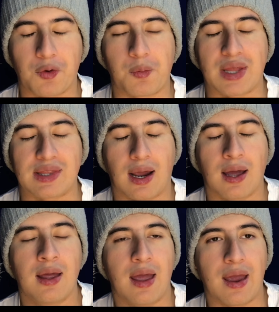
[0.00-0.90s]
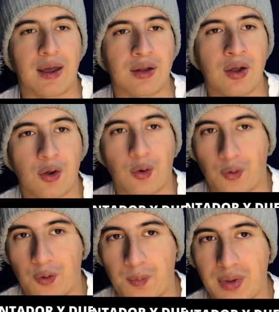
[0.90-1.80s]
El Patria en
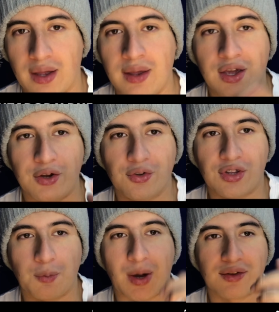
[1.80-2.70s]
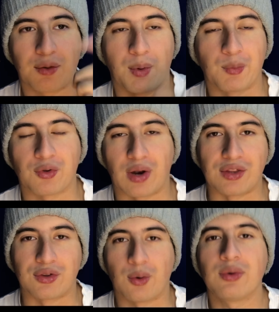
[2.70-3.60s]
Colombia. Y no siendo más, vamos con la
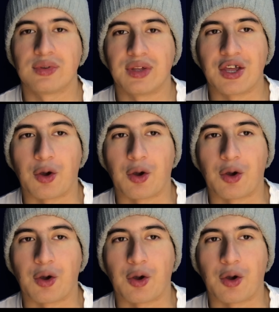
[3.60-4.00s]
intro y